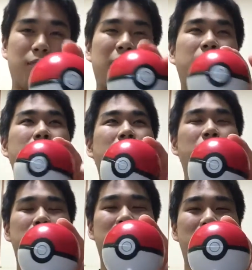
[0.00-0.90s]
ゲームで
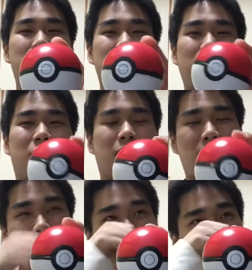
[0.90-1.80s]
も最初の方で使
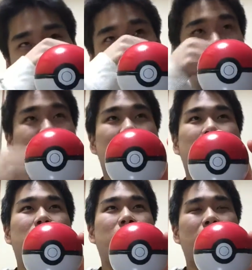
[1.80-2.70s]
うけど、
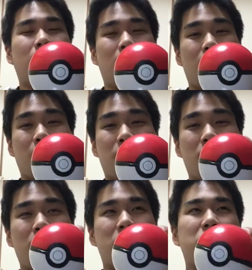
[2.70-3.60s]
まあね、珍
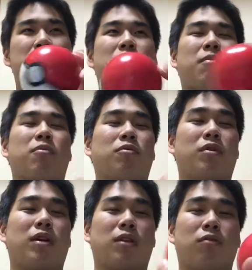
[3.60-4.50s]
しいポケモンと
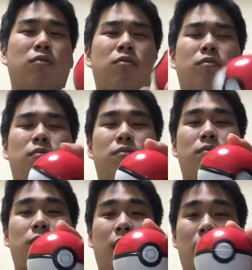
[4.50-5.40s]
かだと、
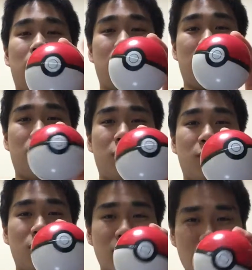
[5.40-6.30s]
なかなかこの
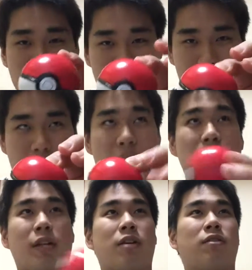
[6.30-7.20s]
モンスターボールじゃ
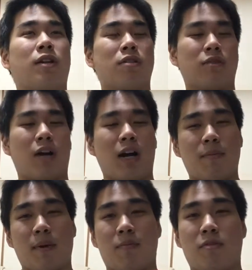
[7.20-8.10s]
入りにくくなるので、
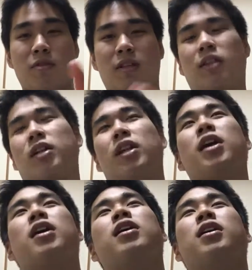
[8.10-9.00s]
ハイパーボールだったり
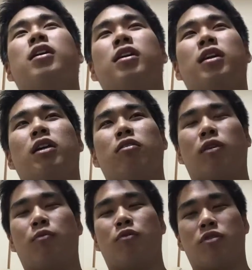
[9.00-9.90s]
ね、いろん
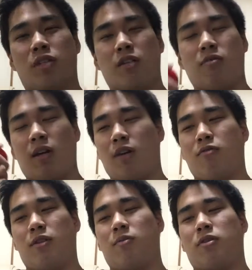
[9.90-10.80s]
なボール使うわけで
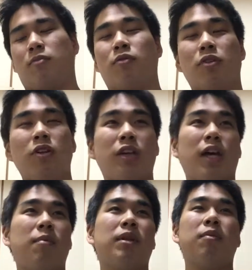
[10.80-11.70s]
ございますけど、僕ね、
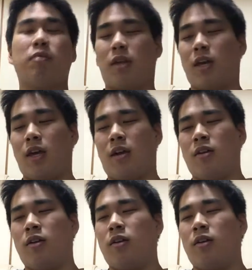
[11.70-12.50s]
ゲームでもね、